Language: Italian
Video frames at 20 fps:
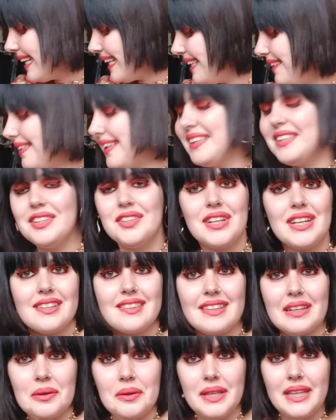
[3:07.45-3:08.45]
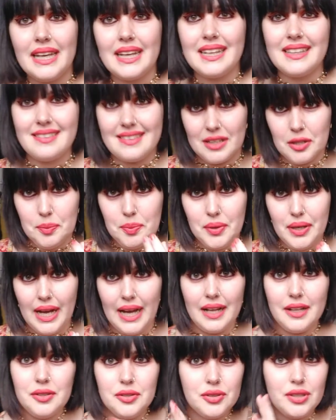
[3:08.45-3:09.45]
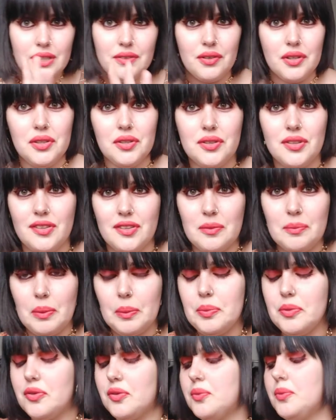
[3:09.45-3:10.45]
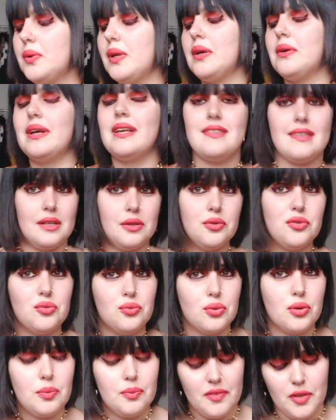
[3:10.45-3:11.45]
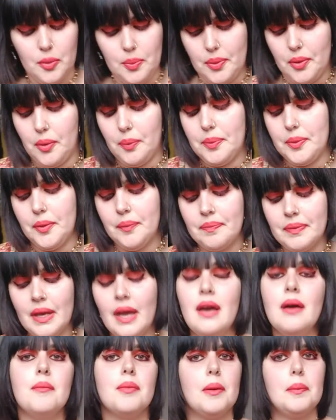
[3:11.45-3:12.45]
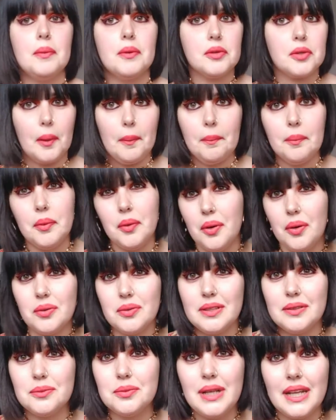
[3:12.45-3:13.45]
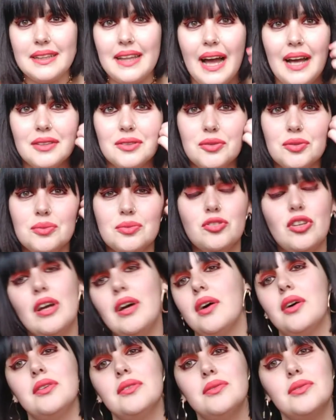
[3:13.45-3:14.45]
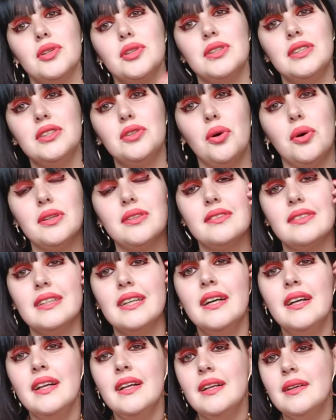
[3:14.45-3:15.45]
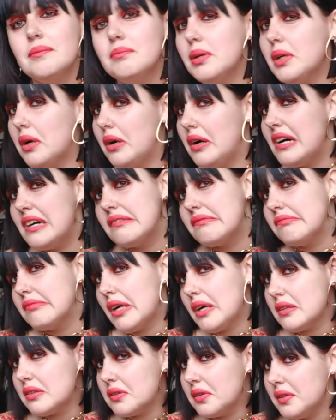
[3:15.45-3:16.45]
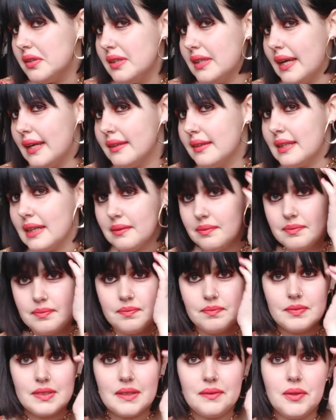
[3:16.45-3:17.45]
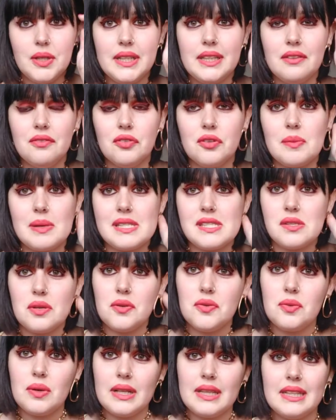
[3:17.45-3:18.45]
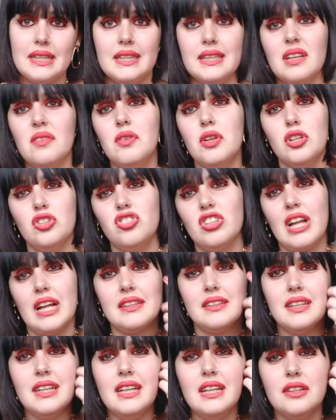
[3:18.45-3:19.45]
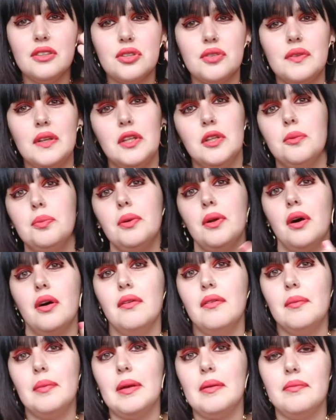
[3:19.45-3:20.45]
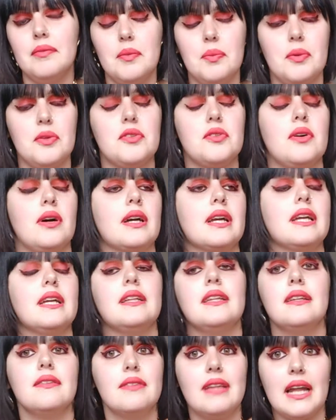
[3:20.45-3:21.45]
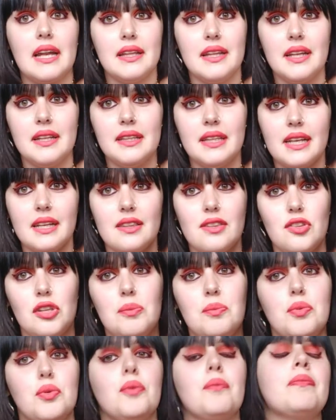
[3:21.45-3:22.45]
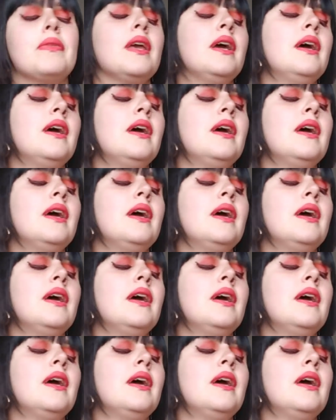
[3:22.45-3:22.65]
che diventino castano, castano più caldo, li voglio così un po' più scuri, un castano scuro vero e proprio, però purtroppo una tantum, cioè ogni tot, però no, sono contenta, mm, se volete informazioni sulla tinta ve le ho già date nell'altro video, però vabbè vi posso anche dare delle indicazioni in più.